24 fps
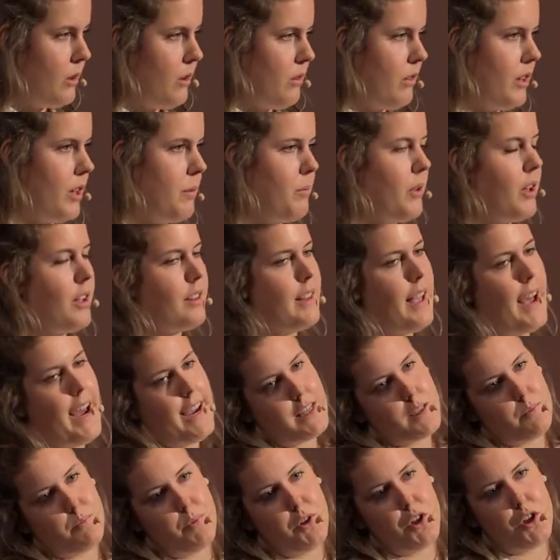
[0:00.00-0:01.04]
Und ich möchte ein
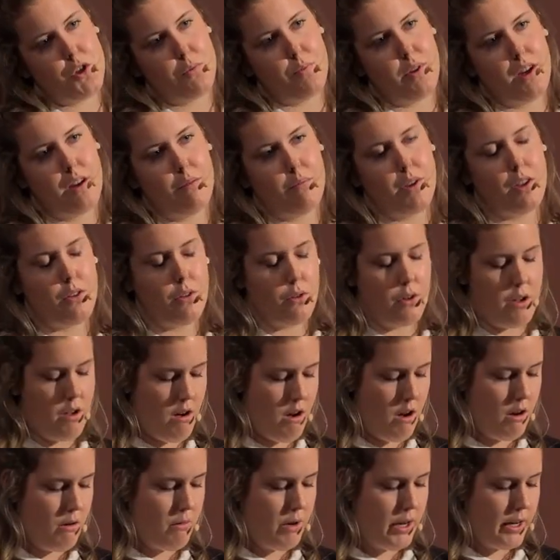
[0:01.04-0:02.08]
Beispiel mit euch
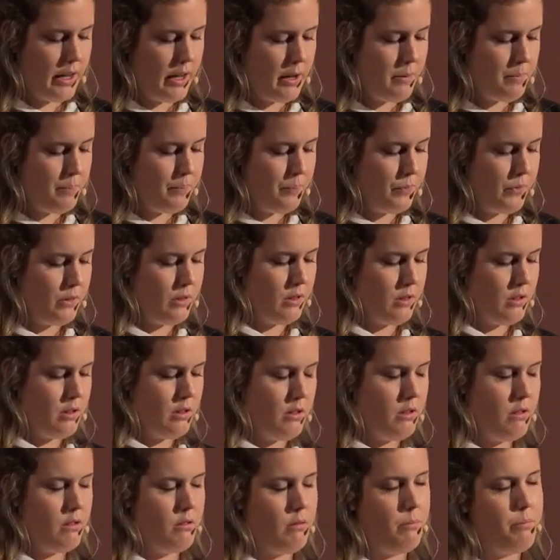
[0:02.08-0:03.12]
anschauen
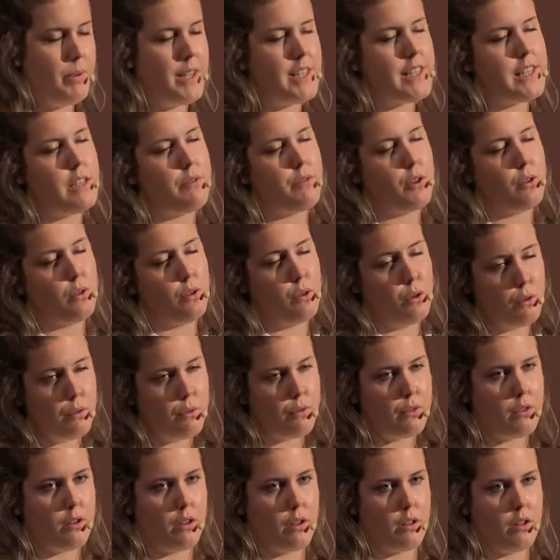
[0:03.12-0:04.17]
und ein bisschen
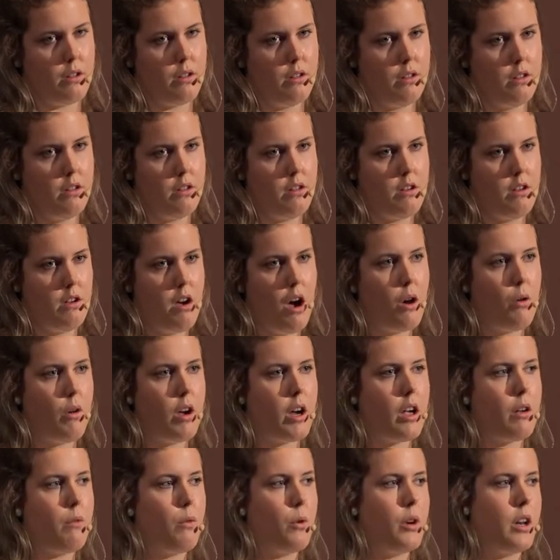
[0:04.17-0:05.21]
vertiefter
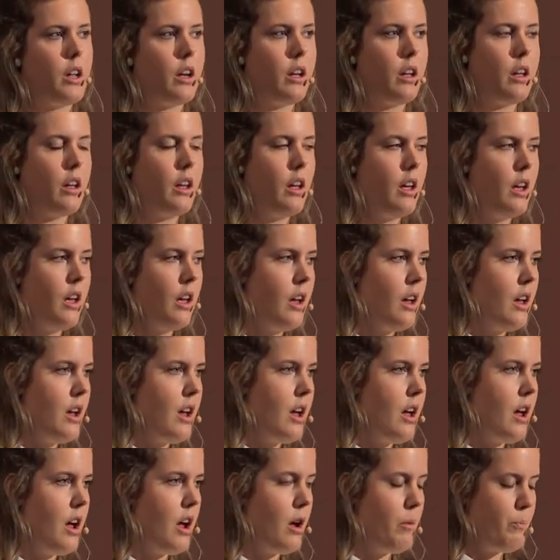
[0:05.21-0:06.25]
anschauen, wo ich
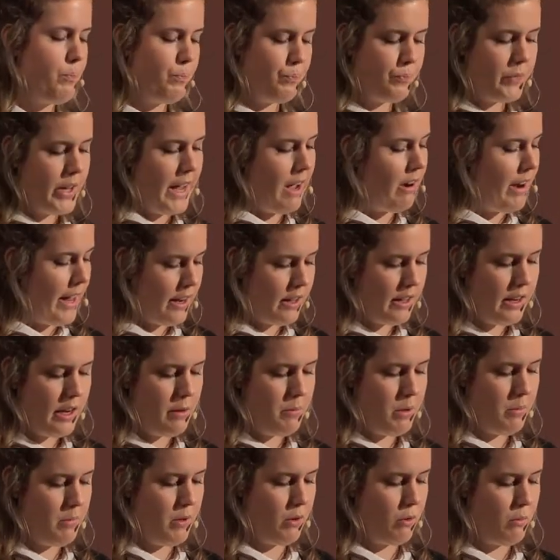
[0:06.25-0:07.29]
ähm, auch länger
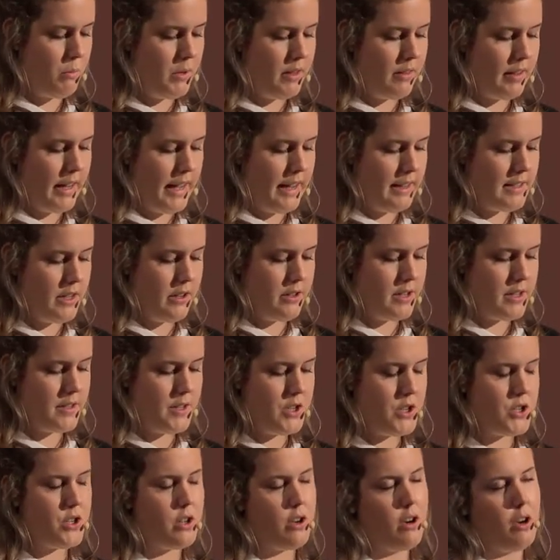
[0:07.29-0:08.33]
mit mir herumgetragen habe. Das
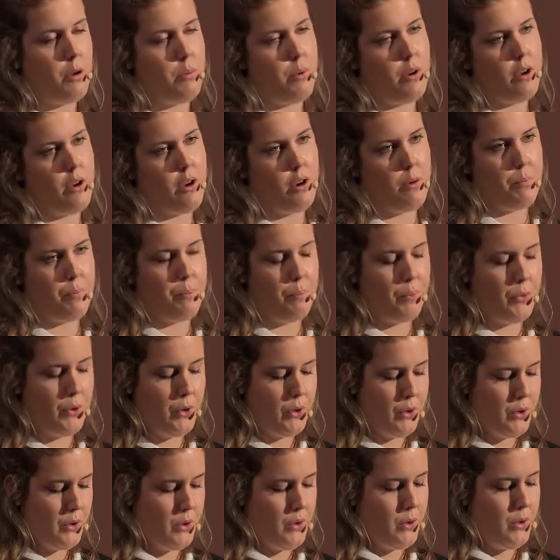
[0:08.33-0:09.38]
ist der Abraham.
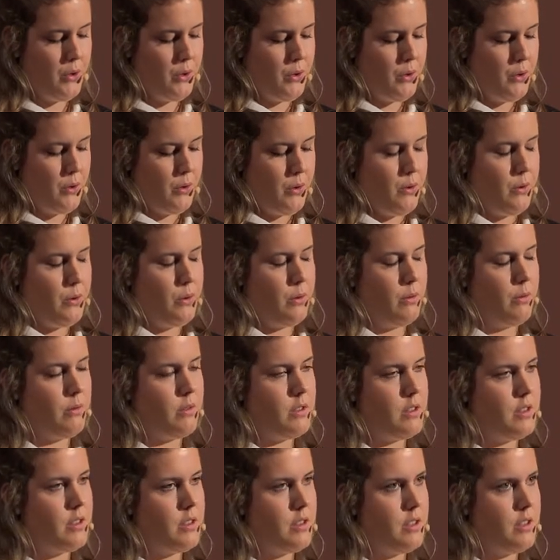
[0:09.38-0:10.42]

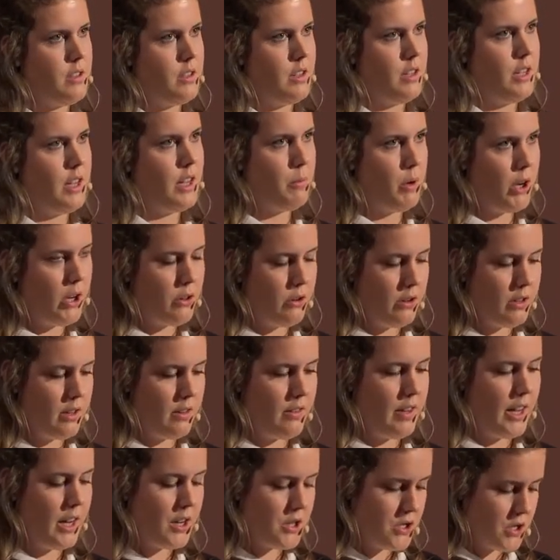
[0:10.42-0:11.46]
Und ich möchte euch den
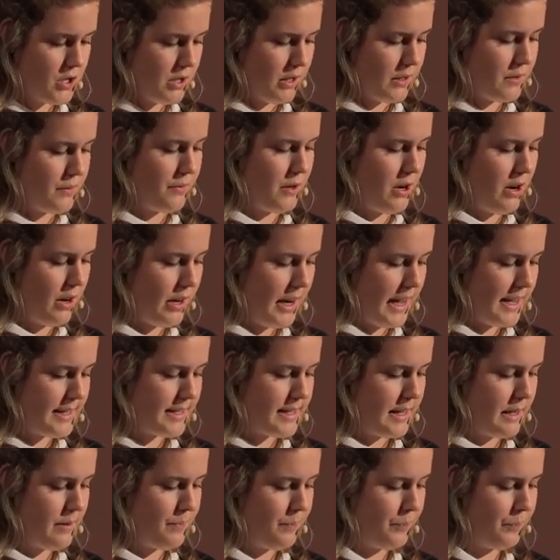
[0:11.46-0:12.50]
Text gerade
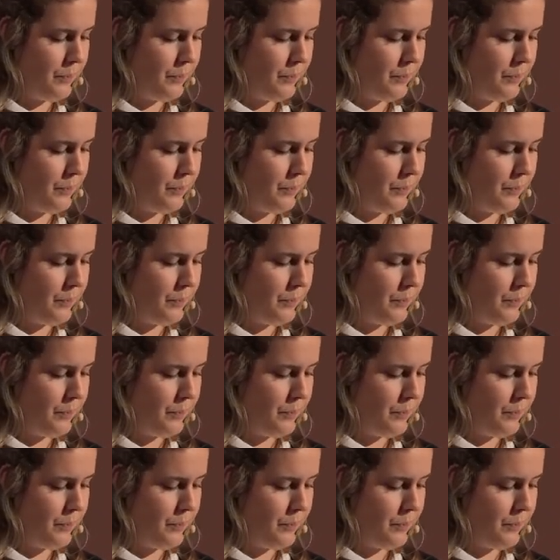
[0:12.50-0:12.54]
vorlesen.